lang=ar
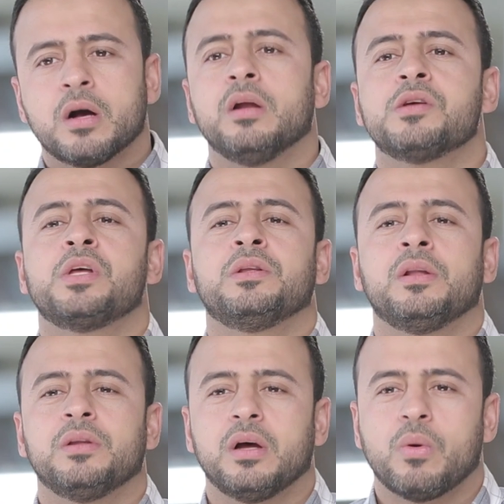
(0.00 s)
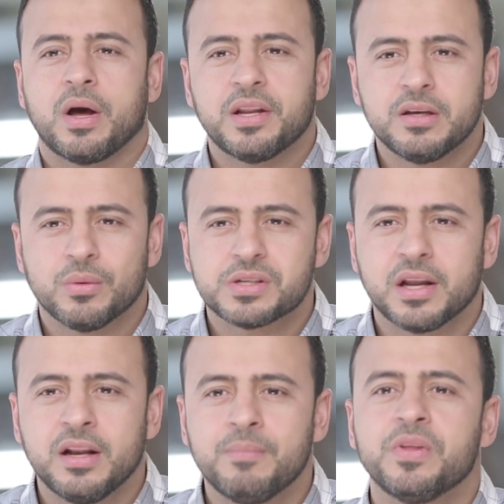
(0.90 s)
قال صلى الله عليه
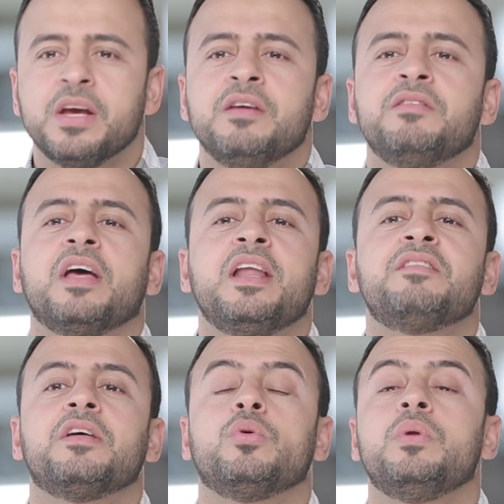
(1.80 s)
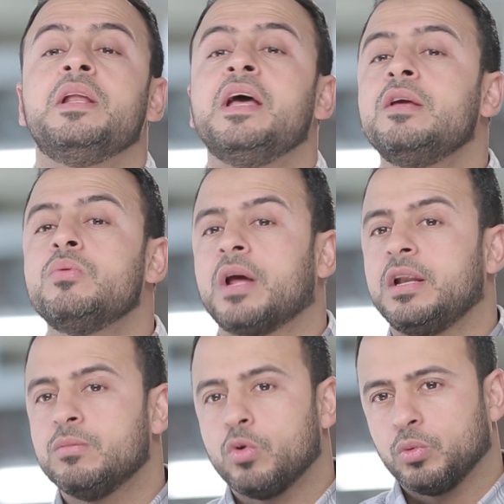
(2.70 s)
وسلم ثلاثة لا
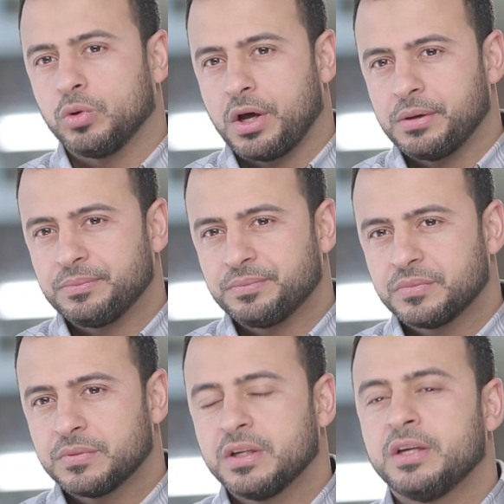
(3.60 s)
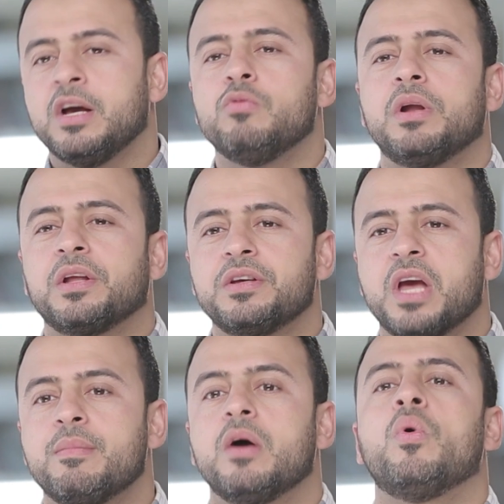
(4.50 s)
يكلمهم الله يوم
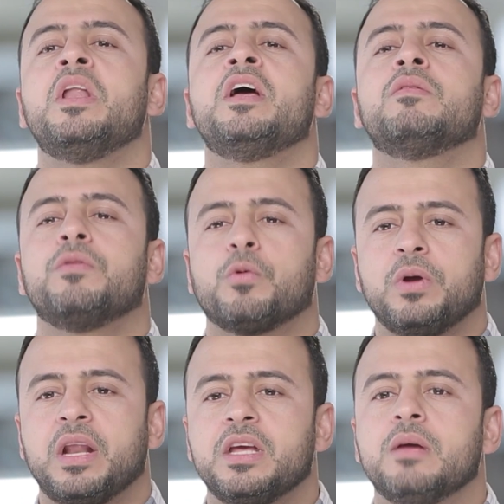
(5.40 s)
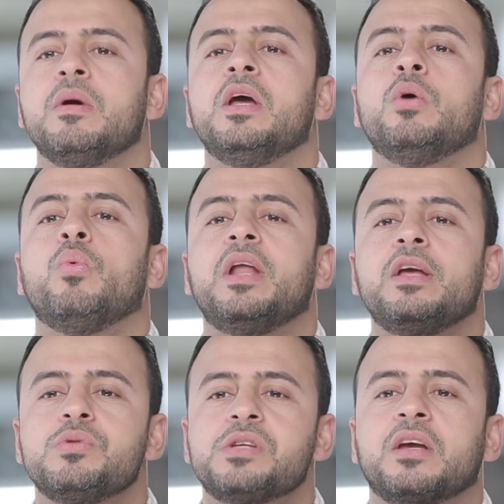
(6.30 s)
القيامة ولا ينظر إليهم ولا
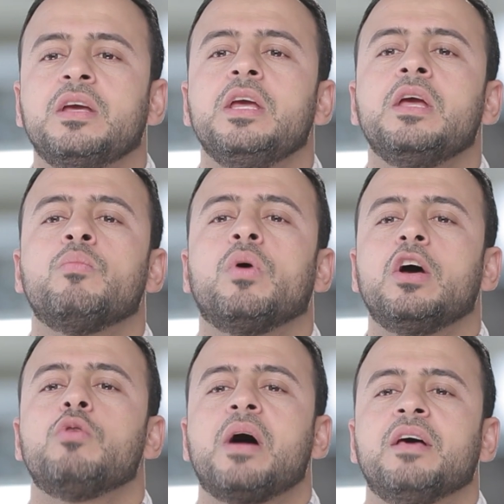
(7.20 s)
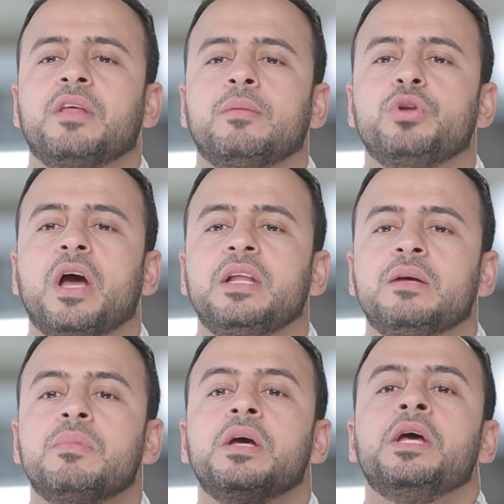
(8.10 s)
يزكيهم ولهم عذاب
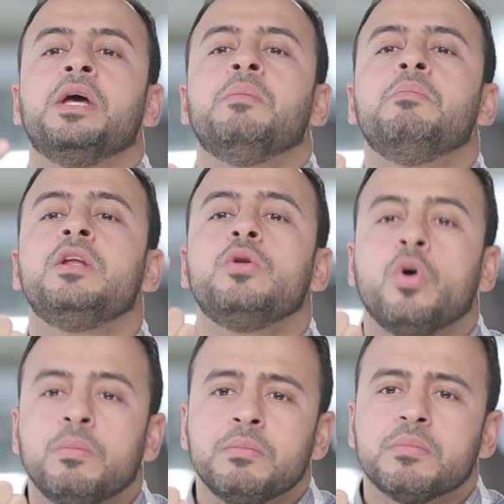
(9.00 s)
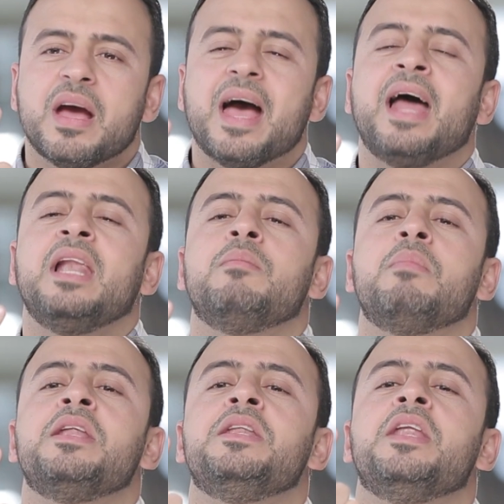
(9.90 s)
أليم منهم
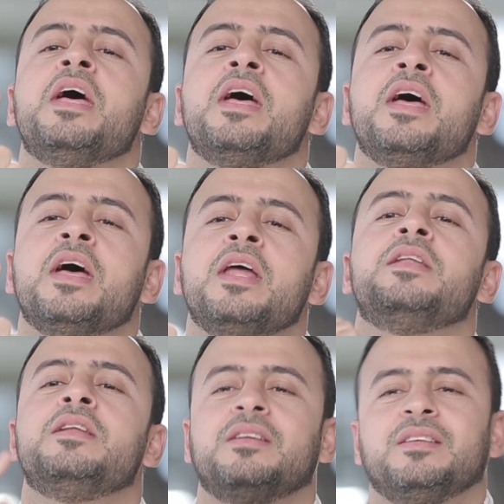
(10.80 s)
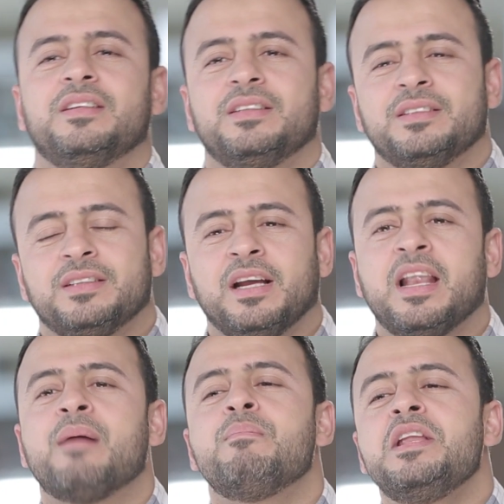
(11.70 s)
المنان
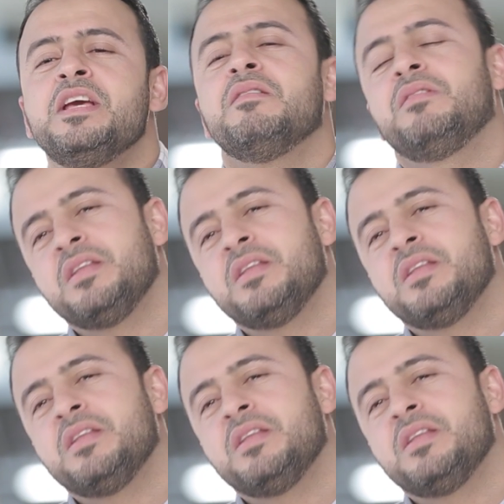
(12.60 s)
اللي عمال يؤذي